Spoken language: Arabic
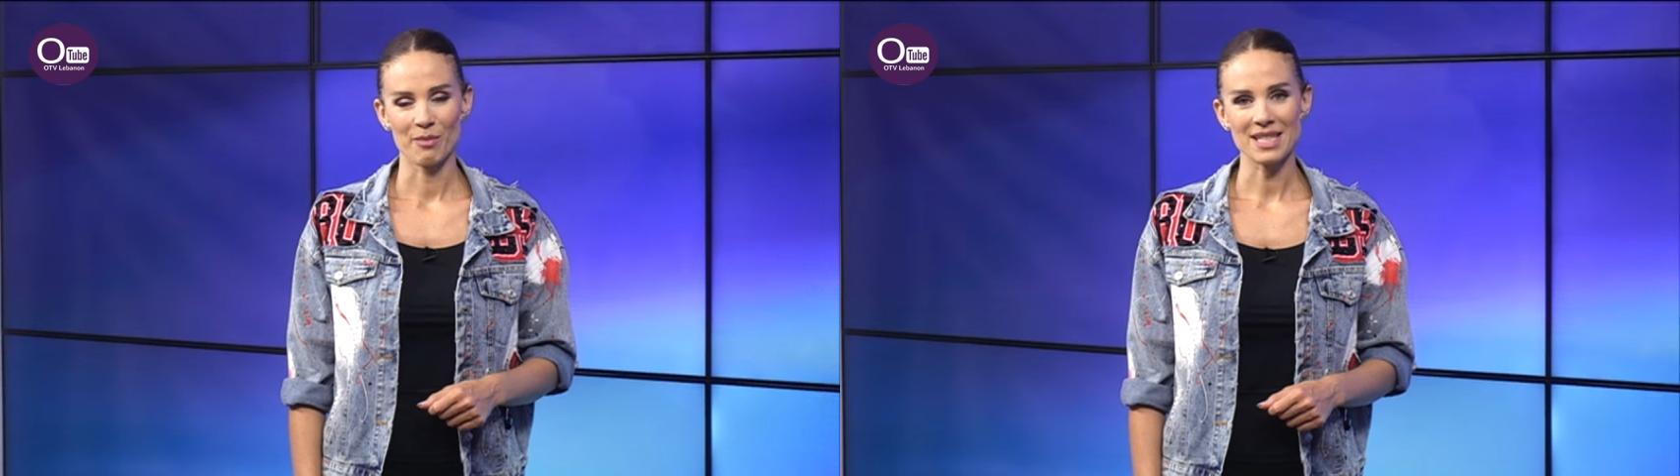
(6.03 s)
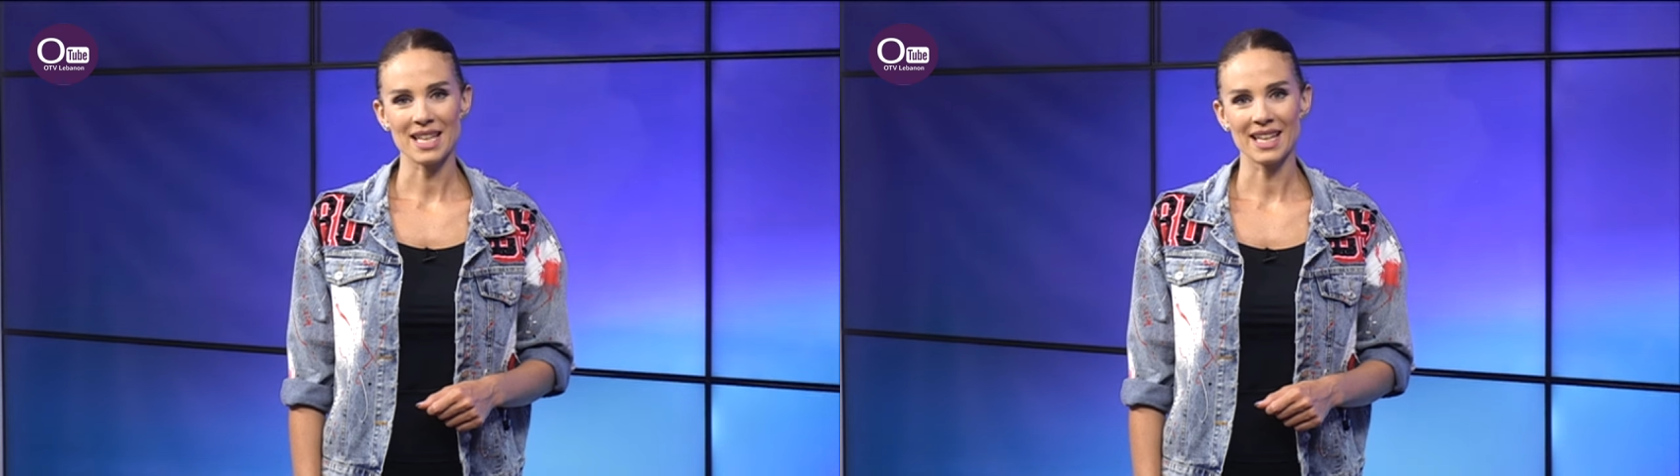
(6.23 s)

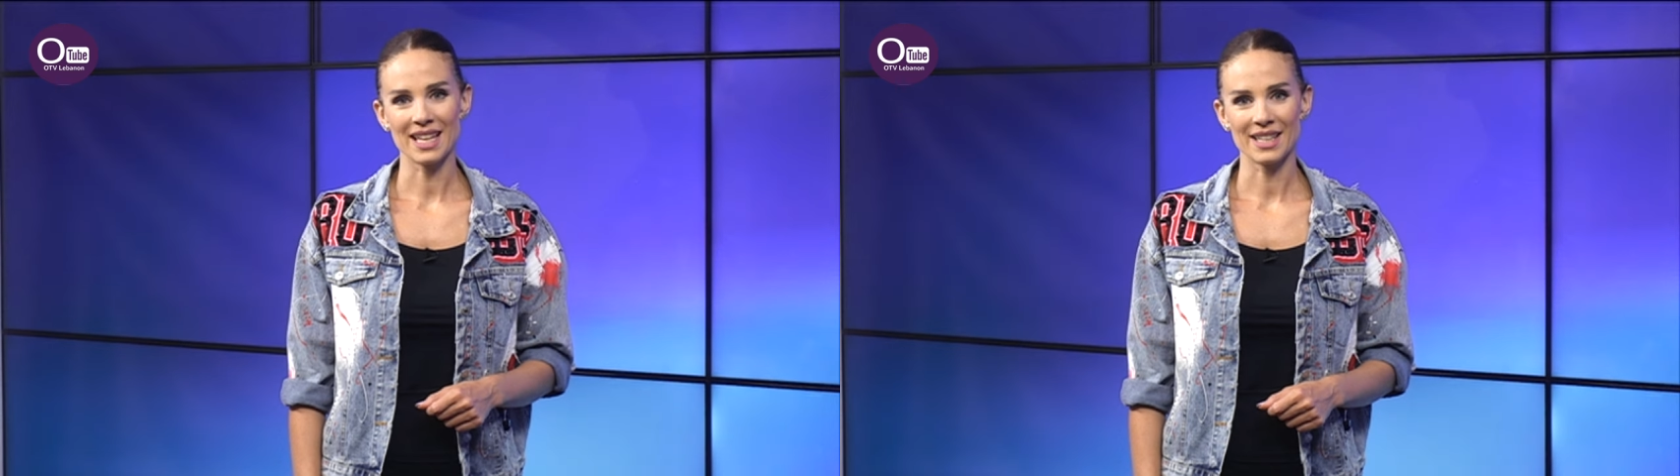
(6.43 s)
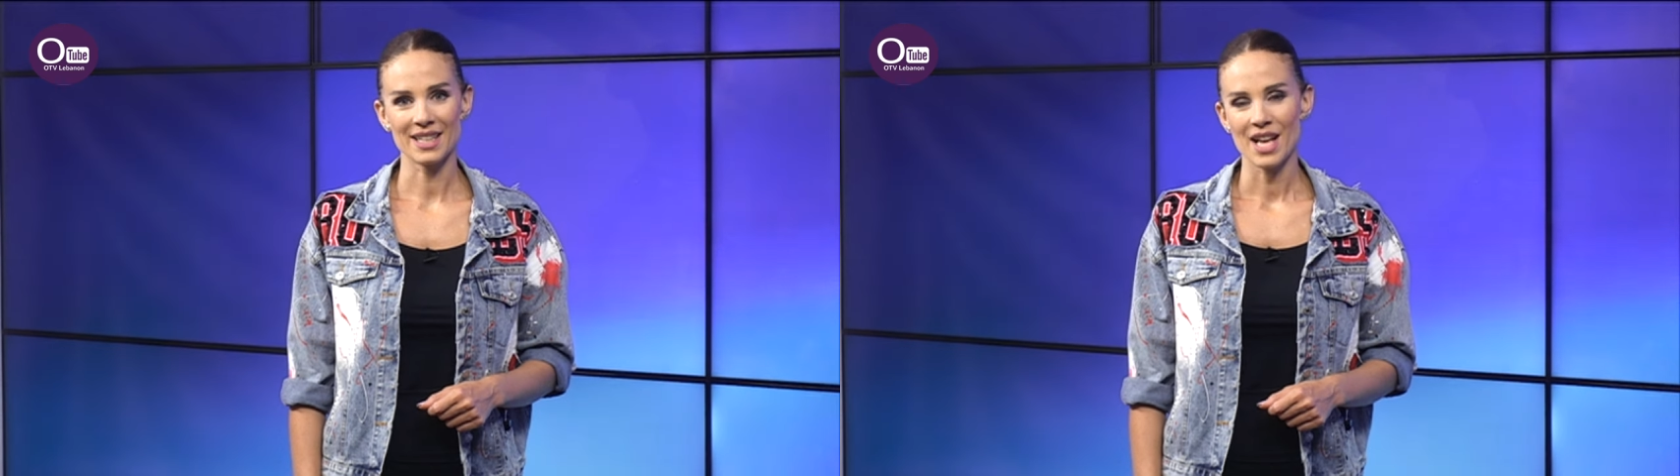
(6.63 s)
مساء
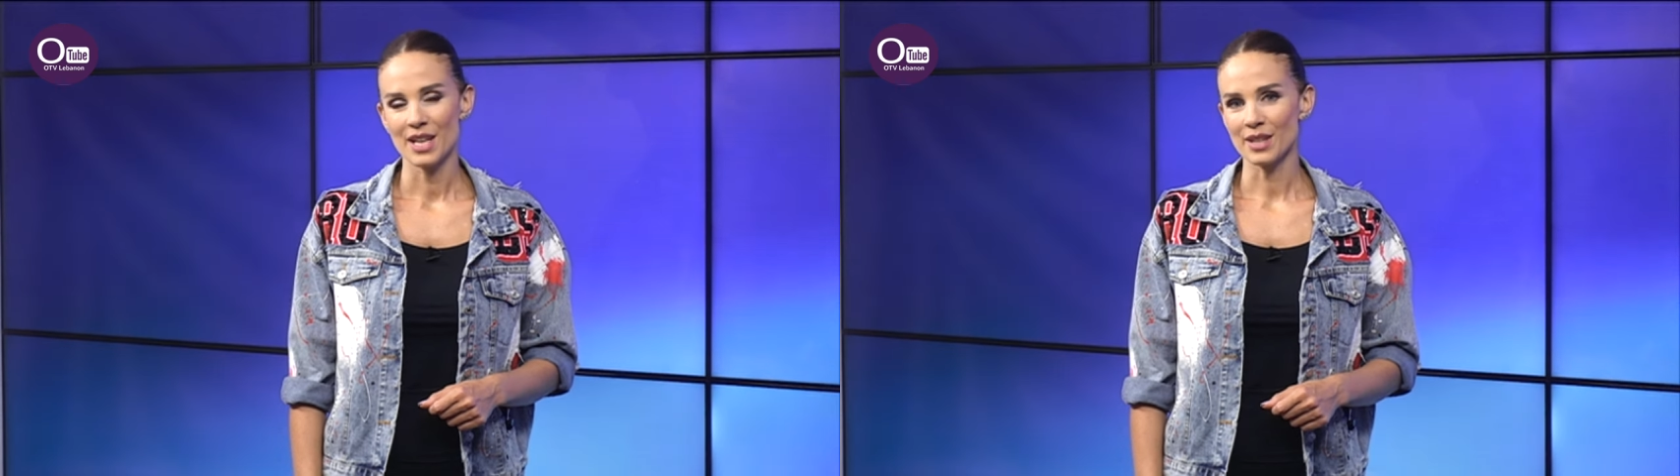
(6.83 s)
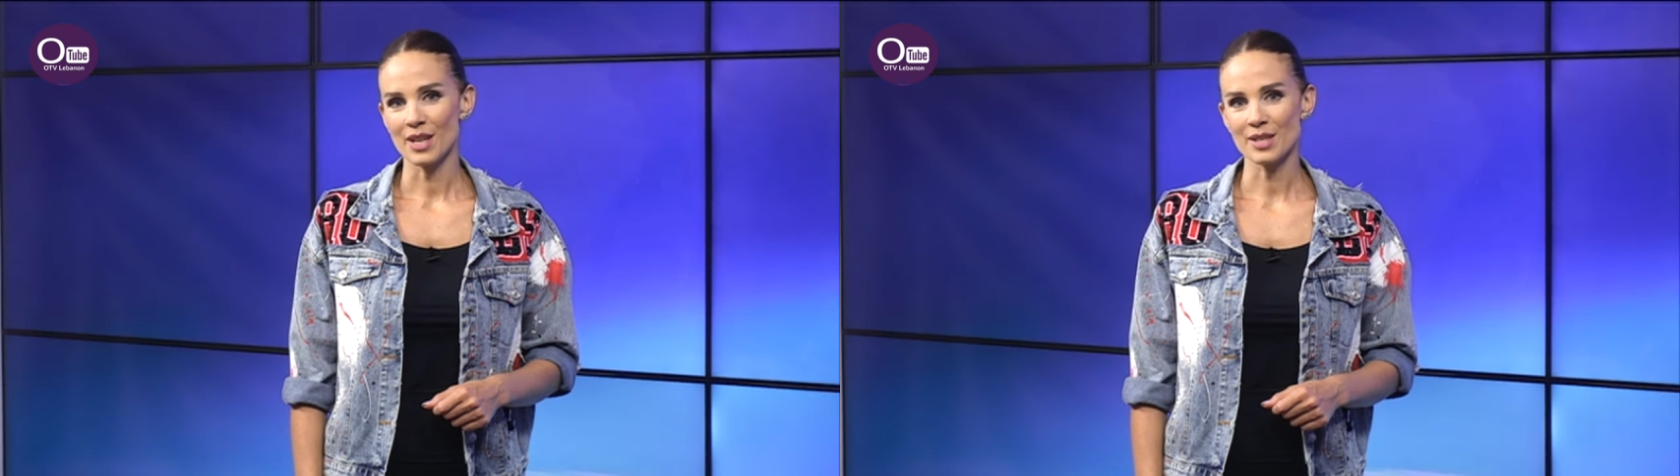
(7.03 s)
الخير
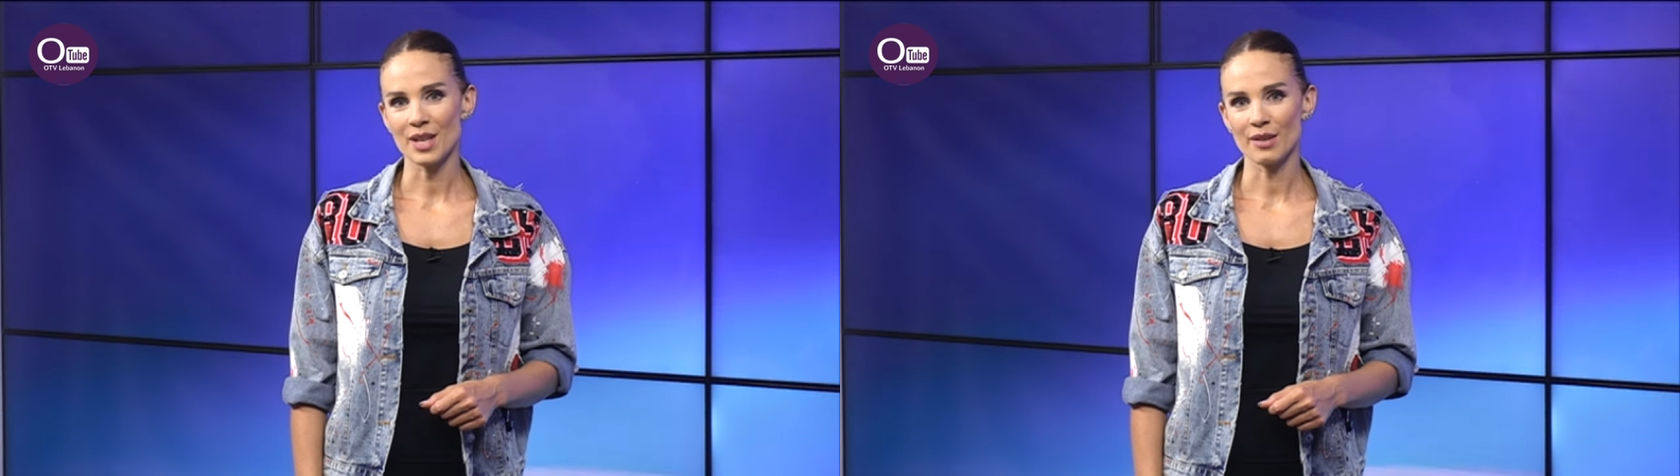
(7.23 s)
طقس